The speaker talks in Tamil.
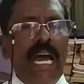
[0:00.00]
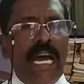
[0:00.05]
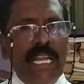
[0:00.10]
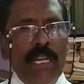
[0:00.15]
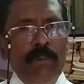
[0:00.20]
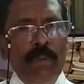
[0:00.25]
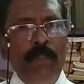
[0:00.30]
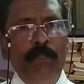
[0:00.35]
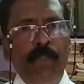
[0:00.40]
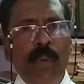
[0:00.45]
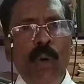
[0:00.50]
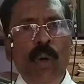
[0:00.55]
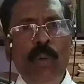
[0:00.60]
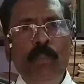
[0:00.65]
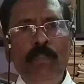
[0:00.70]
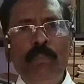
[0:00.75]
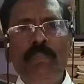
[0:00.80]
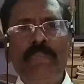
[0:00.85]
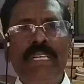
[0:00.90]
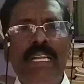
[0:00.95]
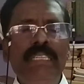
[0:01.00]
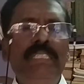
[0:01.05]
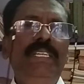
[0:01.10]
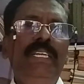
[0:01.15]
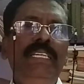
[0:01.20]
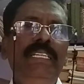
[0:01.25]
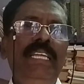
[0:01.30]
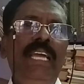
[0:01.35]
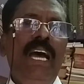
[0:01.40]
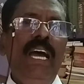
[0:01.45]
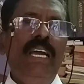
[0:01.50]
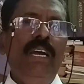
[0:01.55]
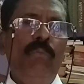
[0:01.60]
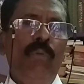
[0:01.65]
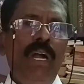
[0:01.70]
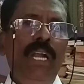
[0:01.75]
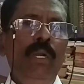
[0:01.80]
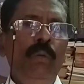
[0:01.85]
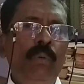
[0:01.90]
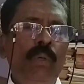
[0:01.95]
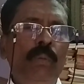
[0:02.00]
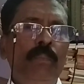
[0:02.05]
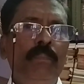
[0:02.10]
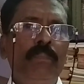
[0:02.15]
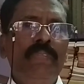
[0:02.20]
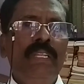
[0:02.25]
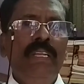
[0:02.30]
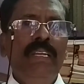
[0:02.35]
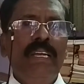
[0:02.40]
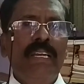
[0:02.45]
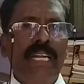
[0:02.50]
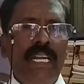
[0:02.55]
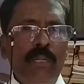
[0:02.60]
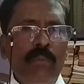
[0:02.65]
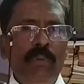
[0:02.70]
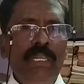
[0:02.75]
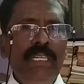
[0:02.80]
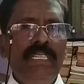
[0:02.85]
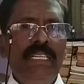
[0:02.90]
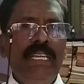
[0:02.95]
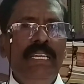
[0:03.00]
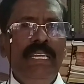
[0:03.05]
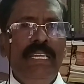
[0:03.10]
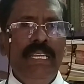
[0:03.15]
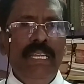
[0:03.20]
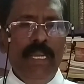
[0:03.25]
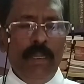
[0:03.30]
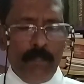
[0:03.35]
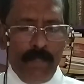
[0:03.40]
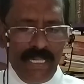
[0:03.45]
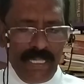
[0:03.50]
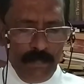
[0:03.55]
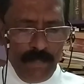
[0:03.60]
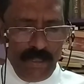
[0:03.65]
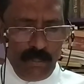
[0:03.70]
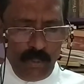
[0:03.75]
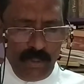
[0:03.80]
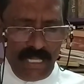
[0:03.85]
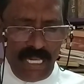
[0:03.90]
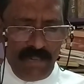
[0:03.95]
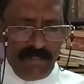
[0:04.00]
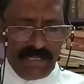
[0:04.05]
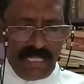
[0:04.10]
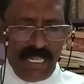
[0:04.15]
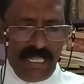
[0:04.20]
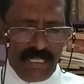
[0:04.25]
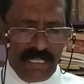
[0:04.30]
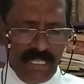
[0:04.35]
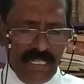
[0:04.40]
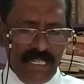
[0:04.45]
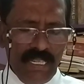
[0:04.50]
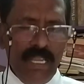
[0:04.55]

அறிவிப்போம் நற்செய்தியாக வாழ்வோம் கடவுளுக்கே மகிமை உண்டாவதாக